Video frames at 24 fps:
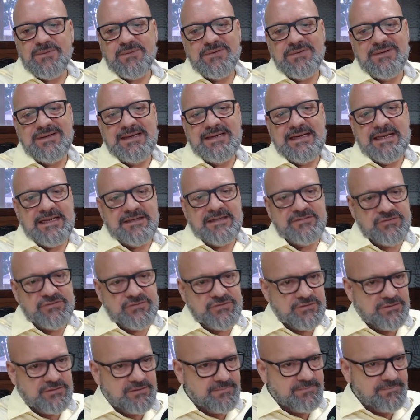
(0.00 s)

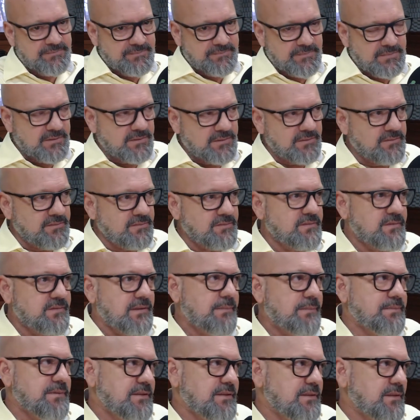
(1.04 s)
leste, né? a gente
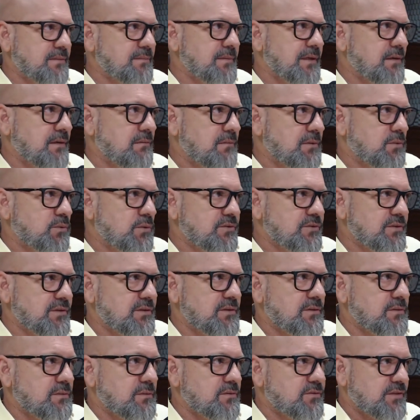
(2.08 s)
sabe que também é uma coisa
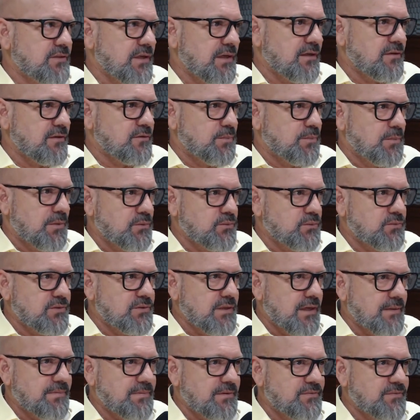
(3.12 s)
que não está nas mãos
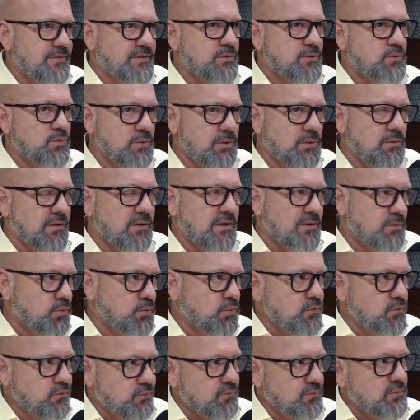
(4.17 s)
da prefeitura, o
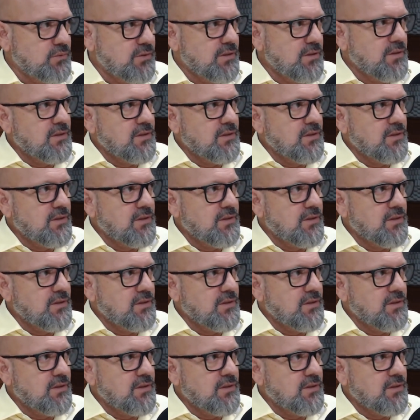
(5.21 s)
recurso